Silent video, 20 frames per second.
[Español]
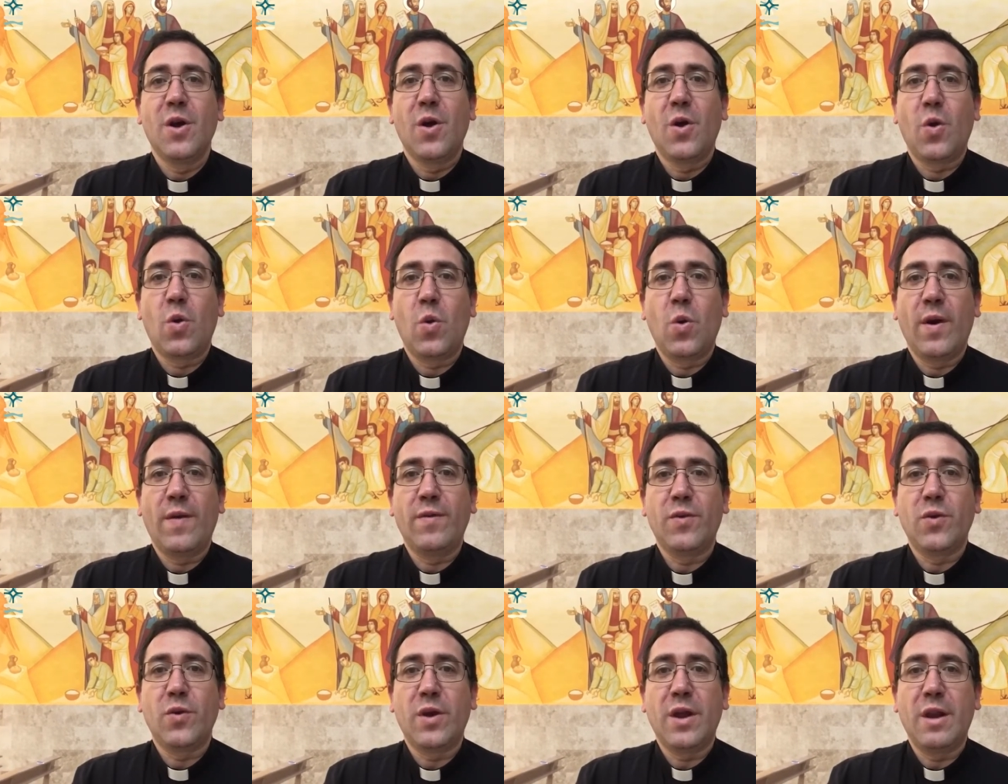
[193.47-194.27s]

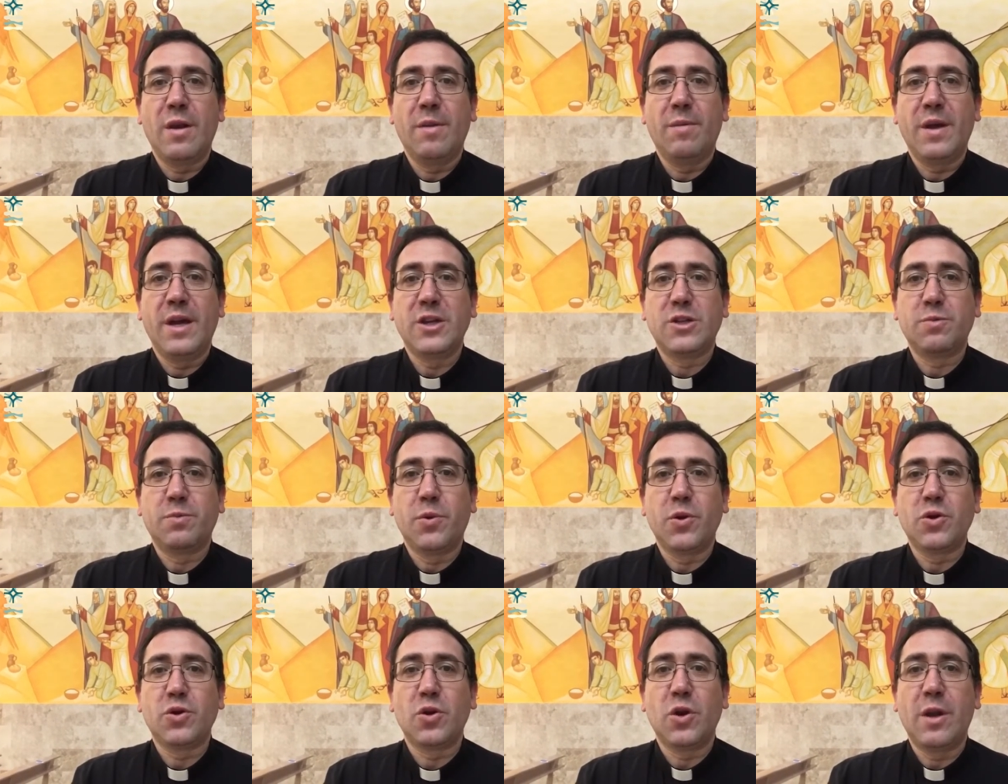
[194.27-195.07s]
cuando el
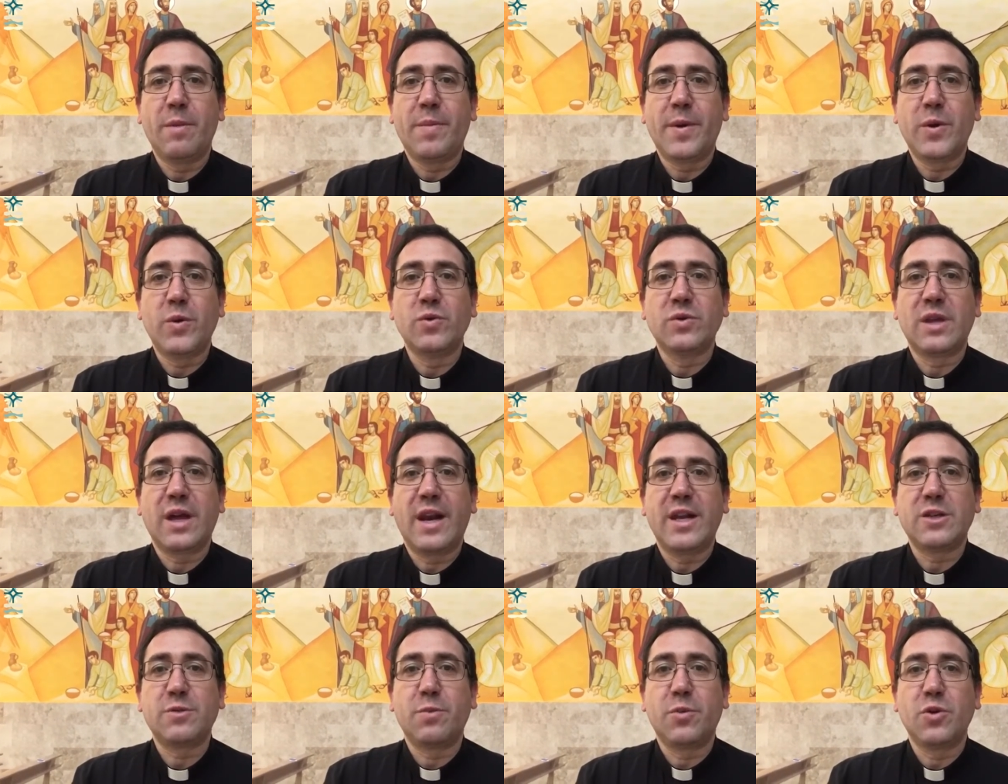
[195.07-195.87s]
esposo le pregunta a la
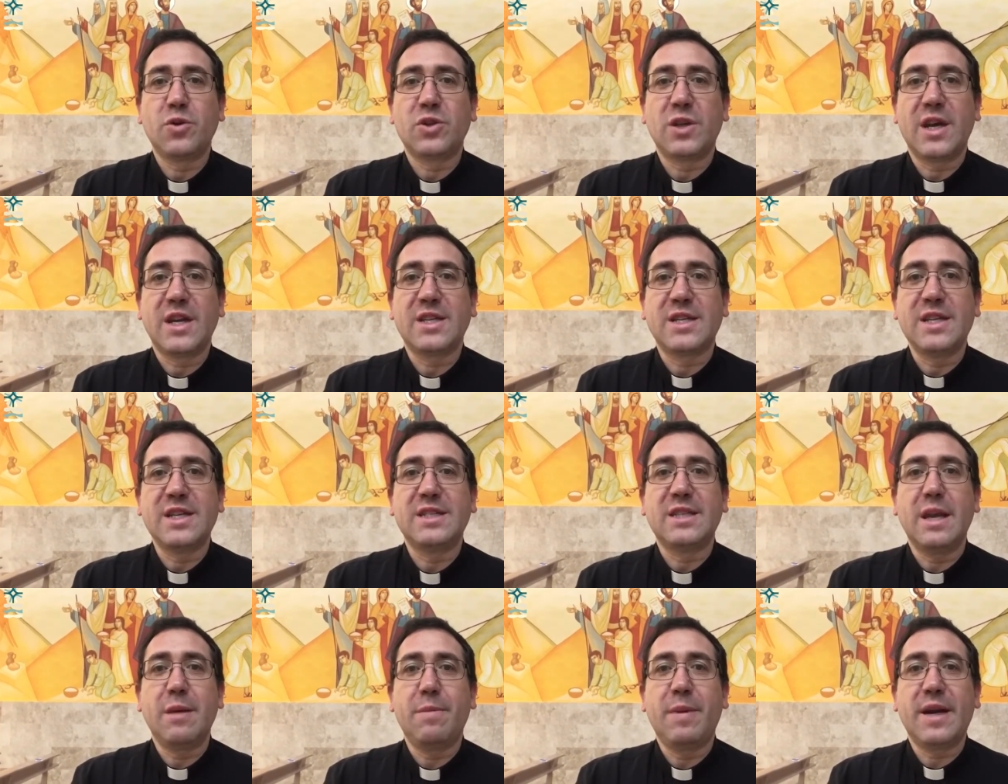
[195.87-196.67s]
esposa,
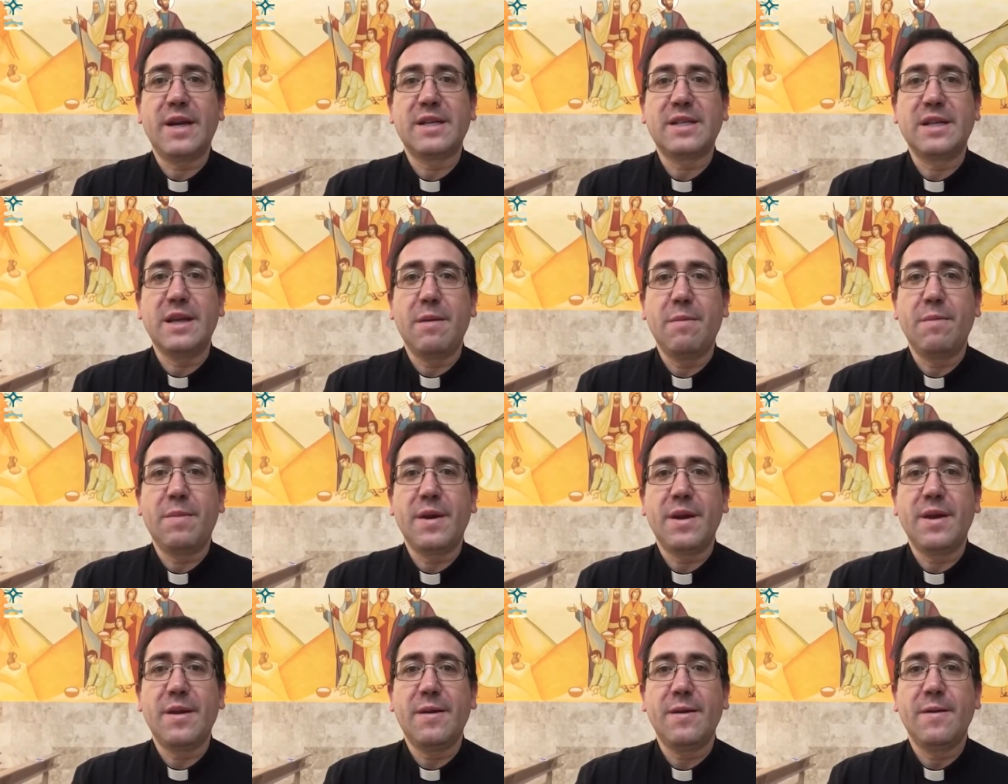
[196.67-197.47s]
¿existe el para
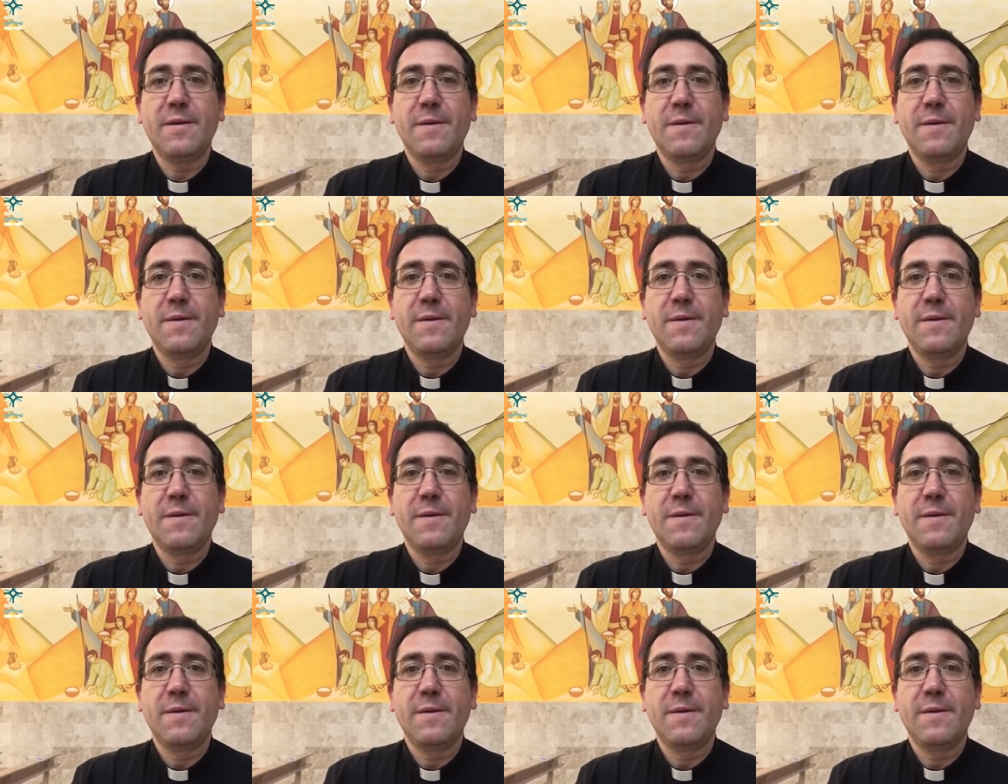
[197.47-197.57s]
siempre?